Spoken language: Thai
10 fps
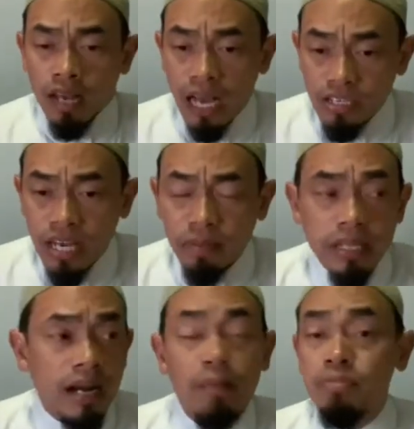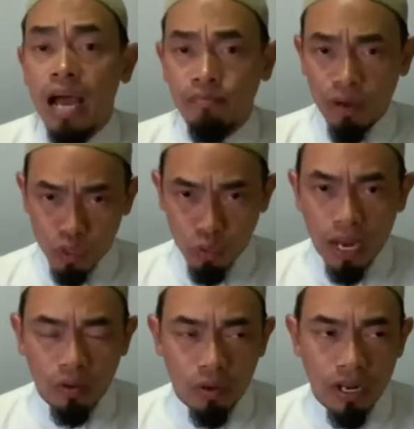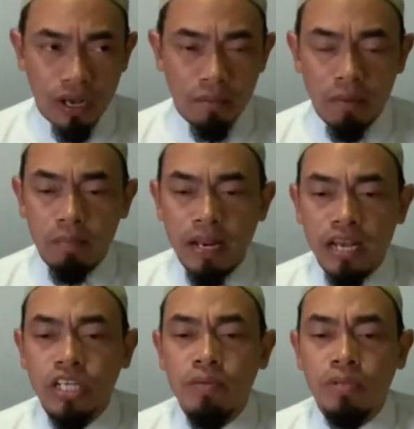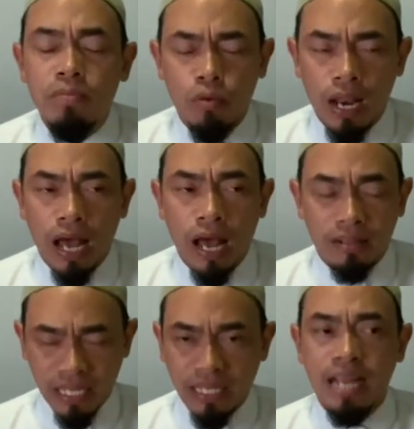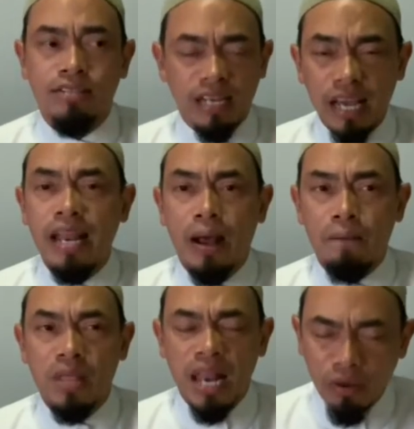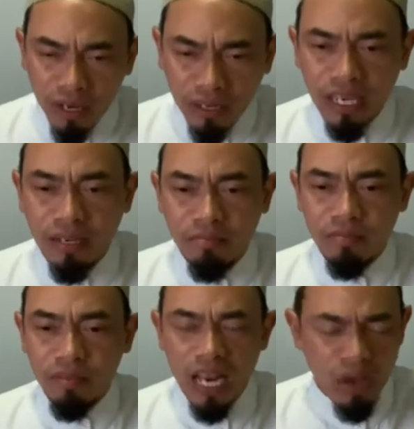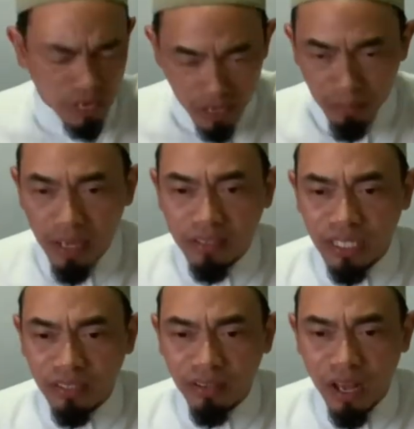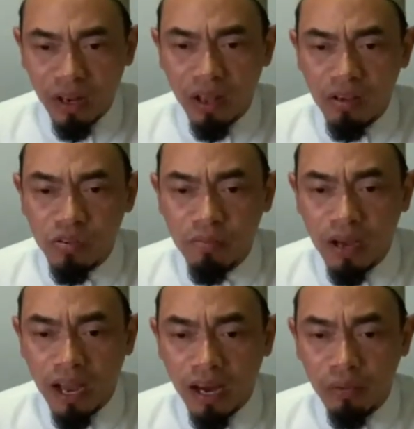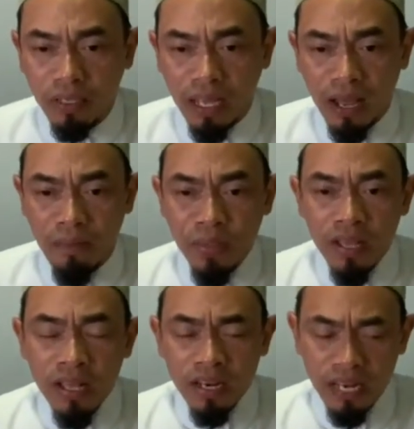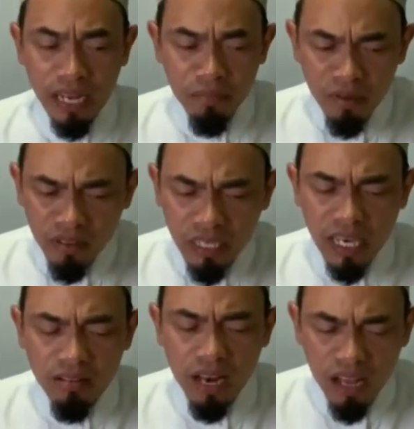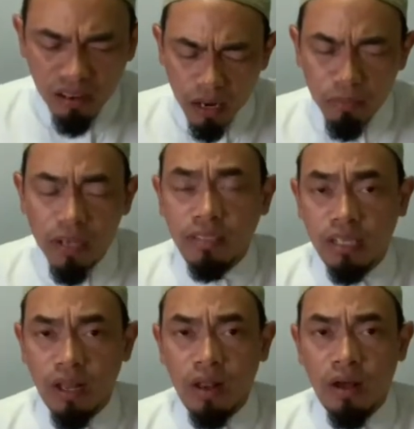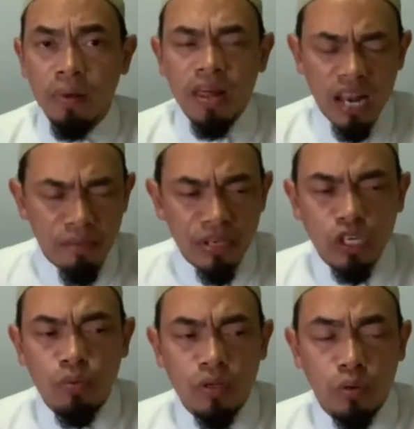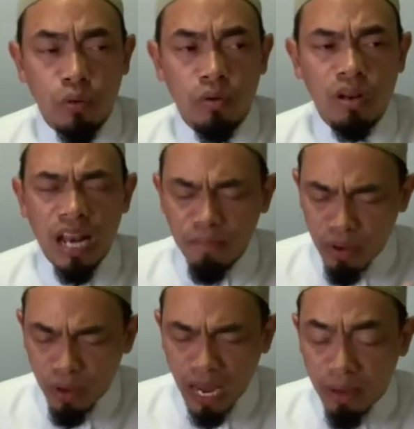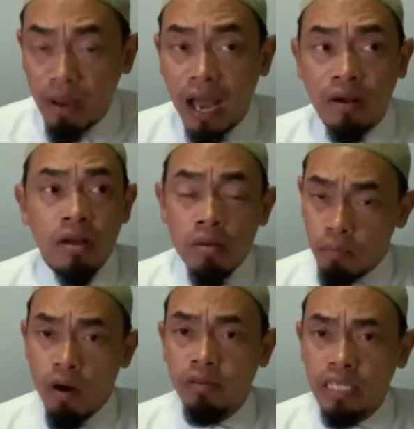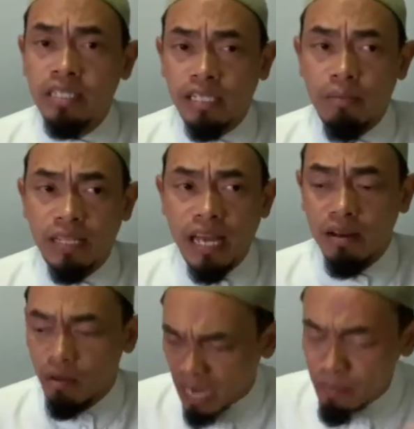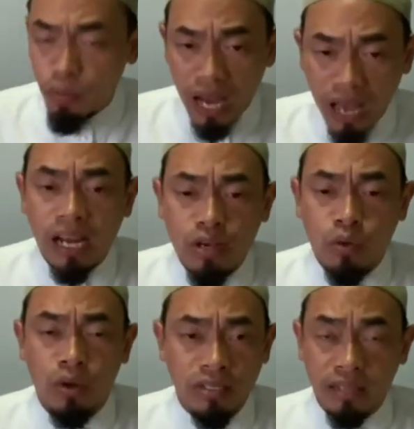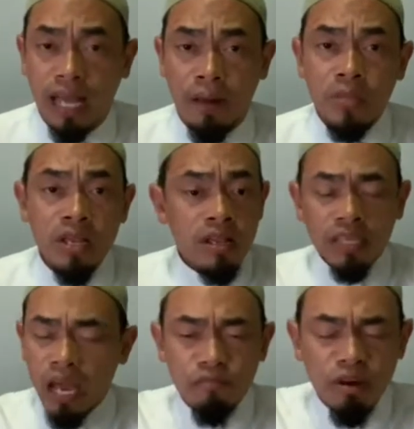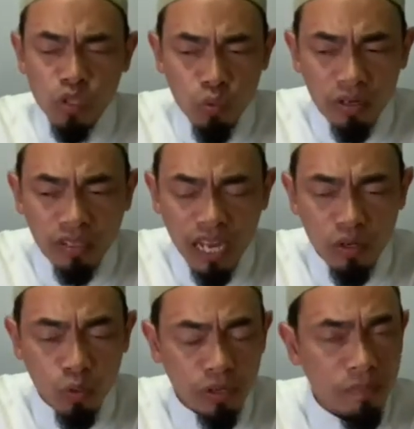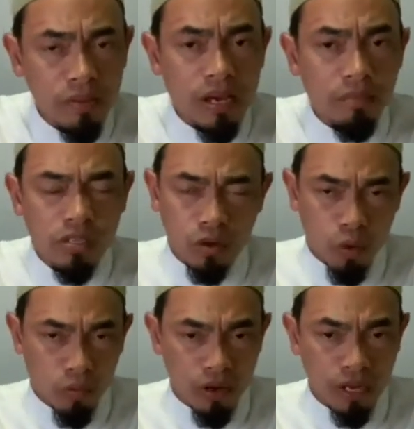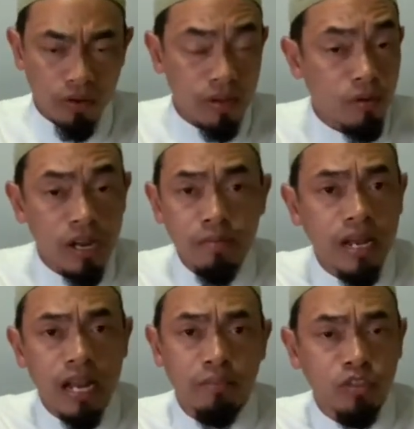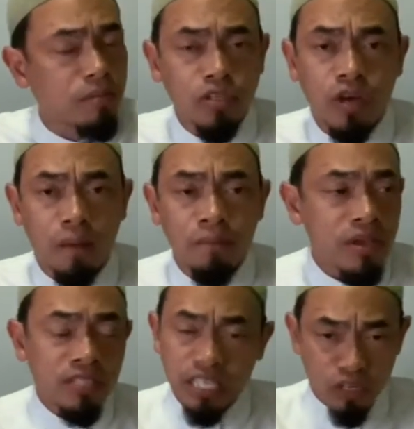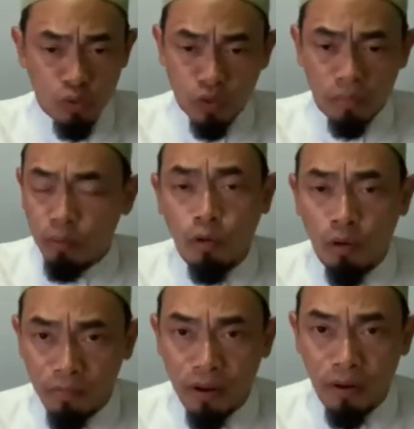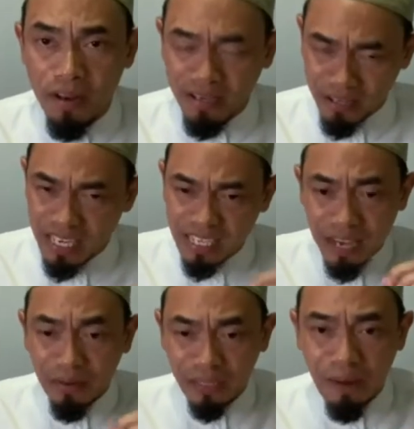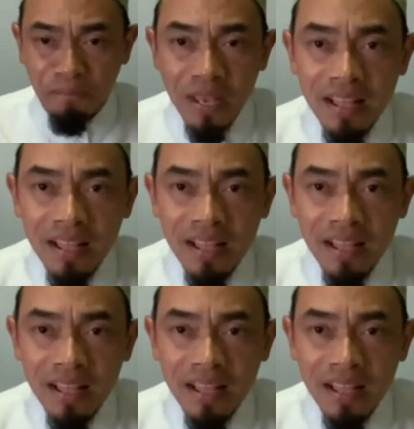อาชีพที่ท่านรับจ้างเฝ้าสวนให้คนเนี่ยมันเป็นอาชีพที่มีเวลาที่ท่านจะได้นั่ง แล้วก็คิดแล้วก็รำลึกถึงอัลลอฮ์ซุบฮานาวะตะละนะครับคิด แล้วรำลึกถึงอัลลอฮ์และมีชีวิตอยู่และมีเวลามาก พอที่จะทำให้ท่านได้มีเวลาใคร่ควรต่างๆ การเฝ้าสวนคือการอยู่เงียบๆสงบคนเดียวอิบราฮิมเป็นอาดัมจะไม่ชอบที่จะอยู่กับผู้คนพี่น้องนี่คือนิสัยของท่าน